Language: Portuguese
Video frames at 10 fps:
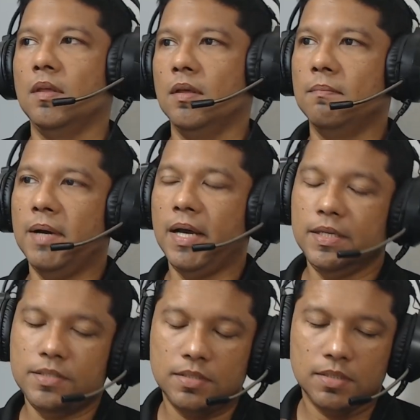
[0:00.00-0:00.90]

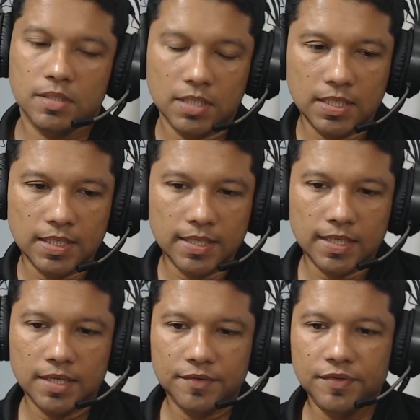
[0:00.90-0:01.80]
Mas
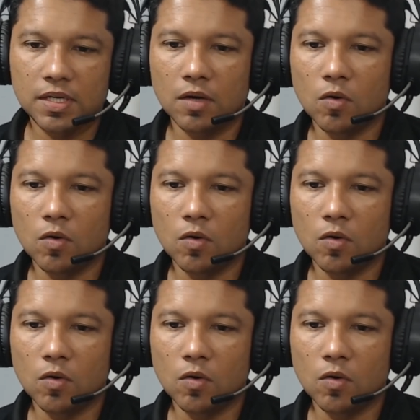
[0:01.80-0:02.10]
é, fica.